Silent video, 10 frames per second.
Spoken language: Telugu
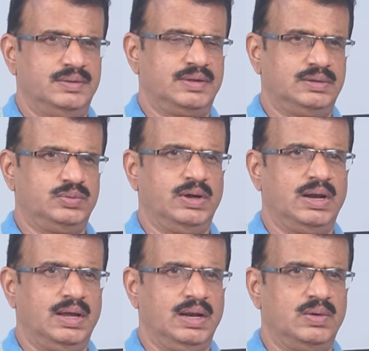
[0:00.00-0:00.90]

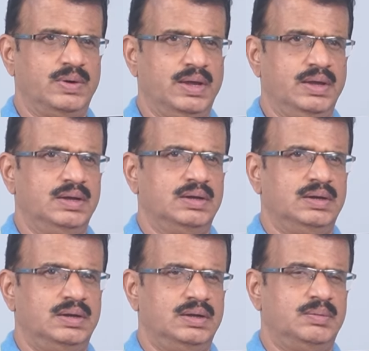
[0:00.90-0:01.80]
సచివాలయాలు ఉన్నాయి
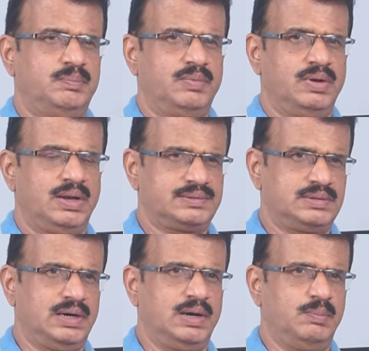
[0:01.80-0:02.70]
లక్ష
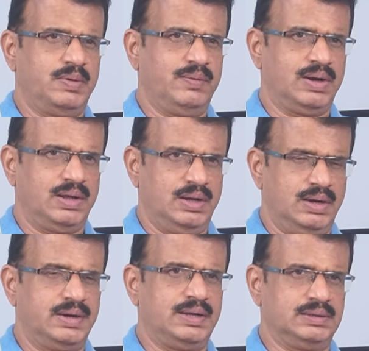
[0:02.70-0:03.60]
డెబ్బై వేల
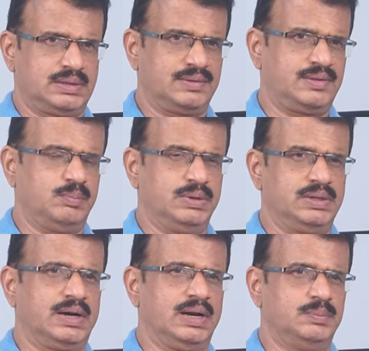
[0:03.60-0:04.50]
అంటే ఇతర
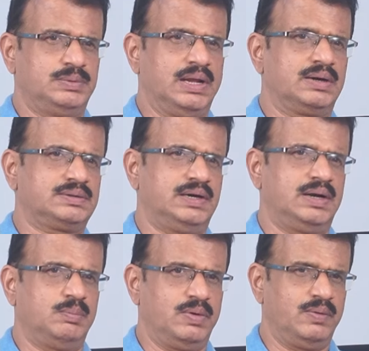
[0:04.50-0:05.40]
సిబ్బందిని కలిపితే లక్ష
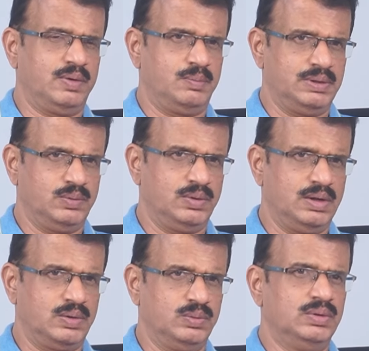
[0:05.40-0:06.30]
డెబ్బై వేల మంది
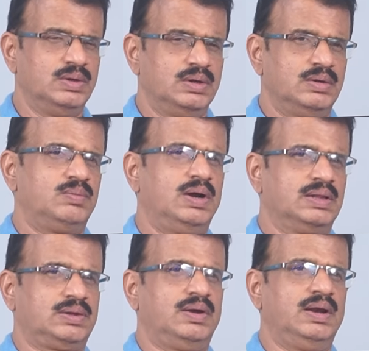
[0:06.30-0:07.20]
ఉన్నారు
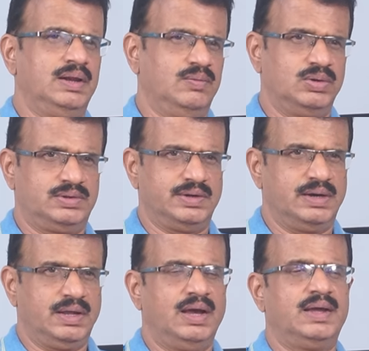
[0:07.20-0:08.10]
వాళ్ళతో వెళ్ళి ఇవ్వచ్చు
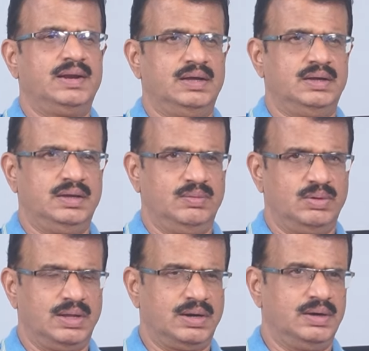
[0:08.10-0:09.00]
అంటే ఆయన
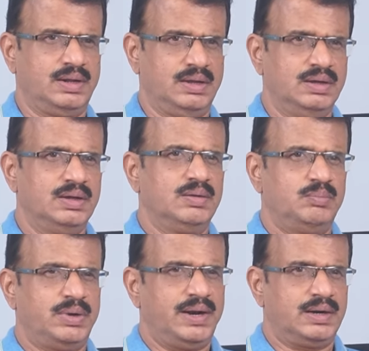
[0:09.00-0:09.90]
ఏమన్నారంటే
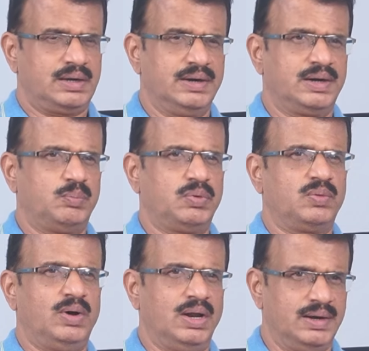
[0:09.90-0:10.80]
మరి అట్లాంటప్పుడు
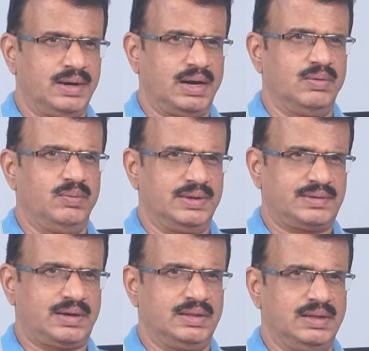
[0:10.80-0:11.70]
వాలంటీర్లు
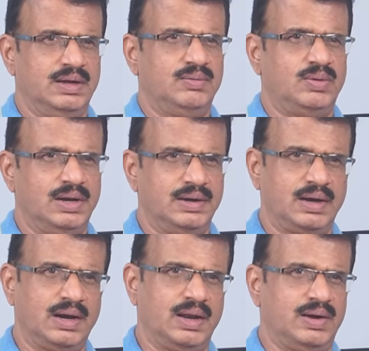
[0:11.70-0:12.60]
వేస్ట్ కదా
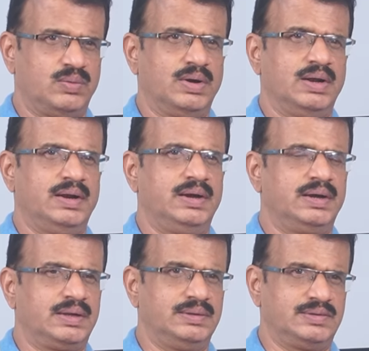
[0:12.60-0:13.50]
వాలంటీర్లు లేకుండానే
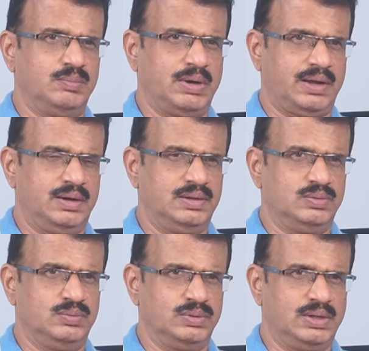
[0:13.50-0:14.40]
ఇంటికి ఇచ్చే
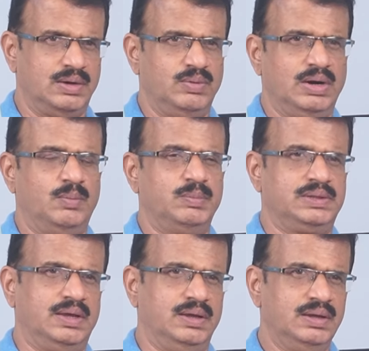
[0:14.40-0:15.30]
మెకానిజం ఉందని వీళ్ళు
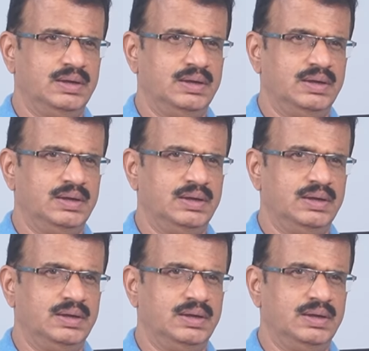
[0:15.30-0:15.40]
నమ్మితే